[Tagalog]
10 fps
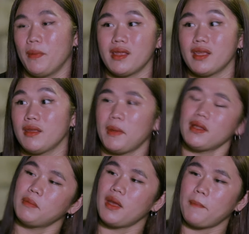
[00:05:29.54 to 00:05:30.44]
sa,
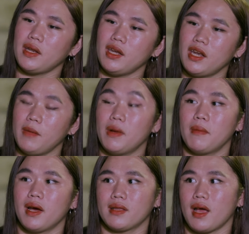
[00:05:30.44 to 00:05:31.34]
sa paningin ng ibang
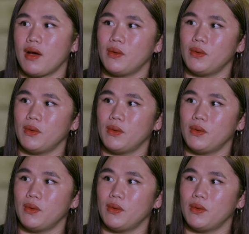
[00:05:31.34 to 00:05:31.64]
mga tao.